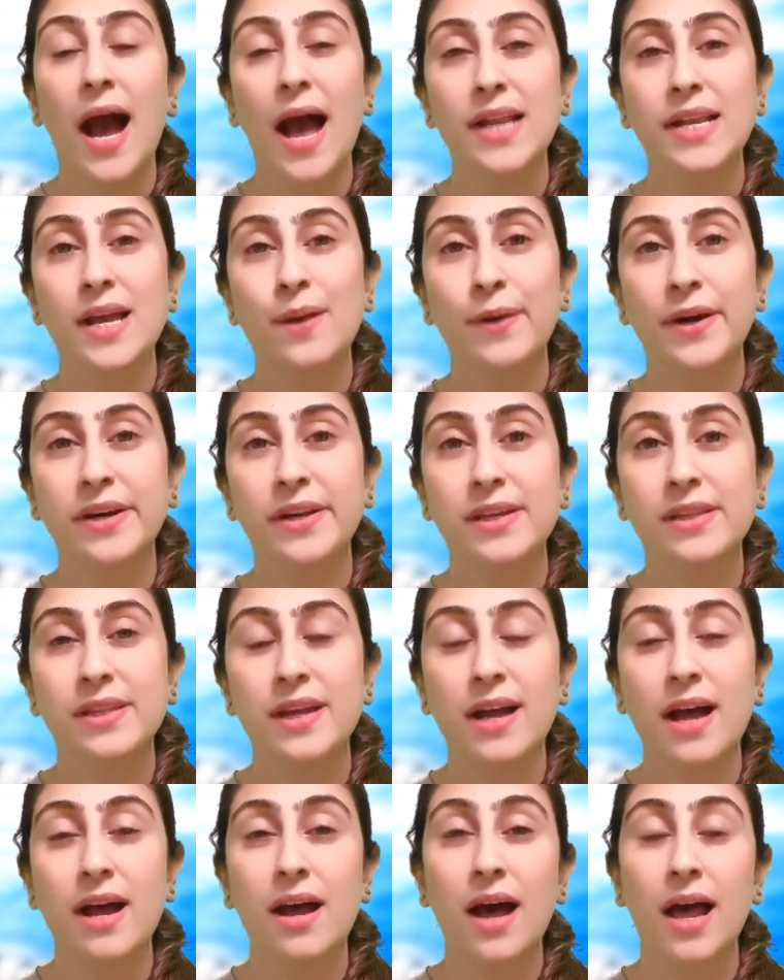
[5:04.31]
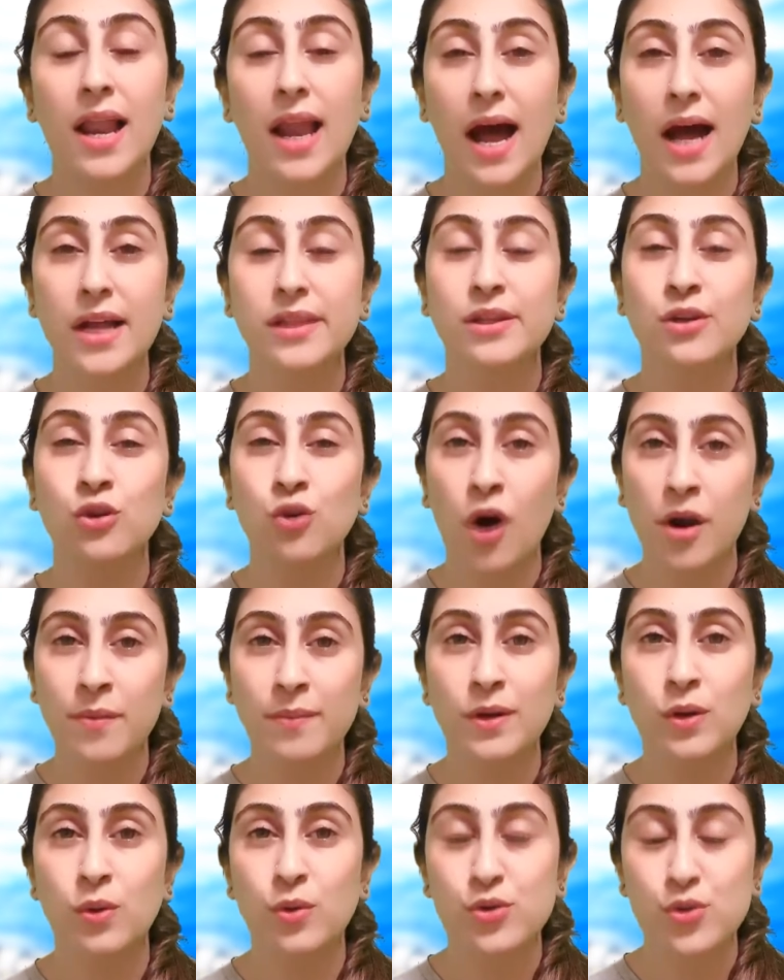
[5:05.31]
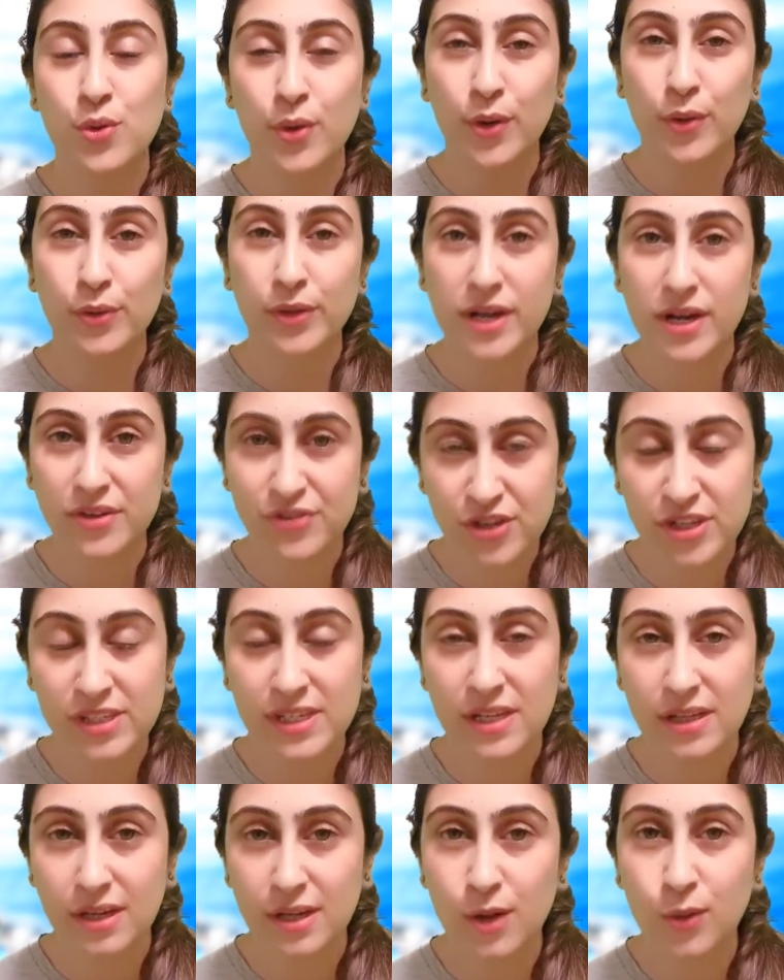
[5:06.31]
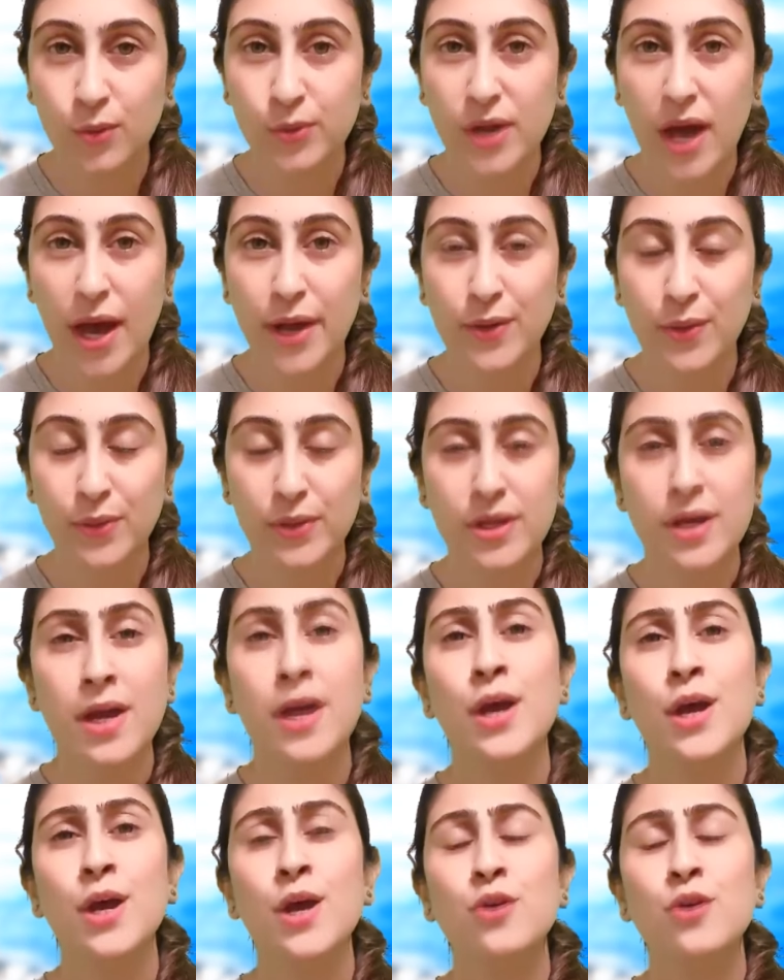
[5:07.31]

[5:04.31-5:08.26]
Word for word: आलिया भट्ट की तरह हालात नॉर्मल हो चुके होते और अच्छी ज़िंदगी गुजार रही होती